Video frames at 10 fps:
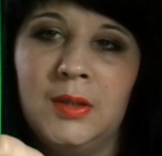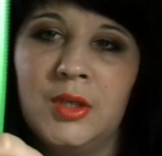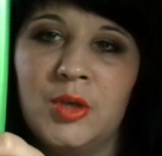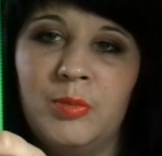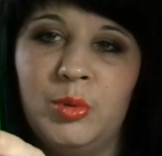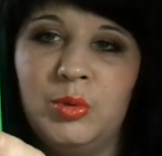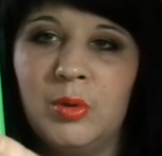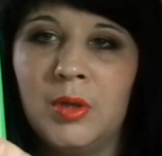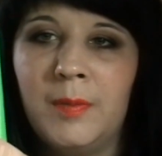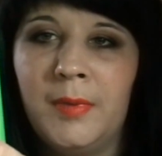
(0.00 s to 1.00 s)
этот шампунь
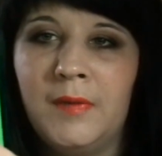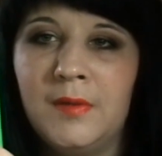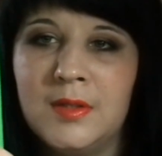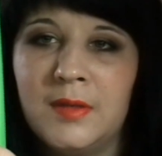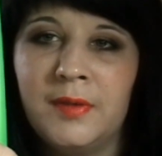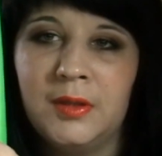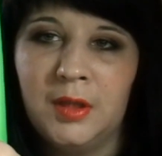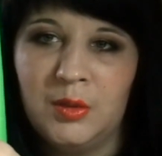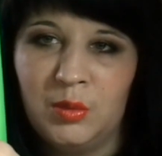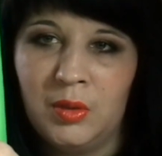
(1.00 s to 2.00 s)
только появился в
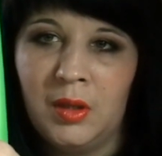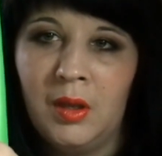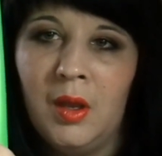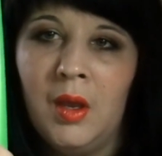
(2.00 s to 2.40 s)
каталоге.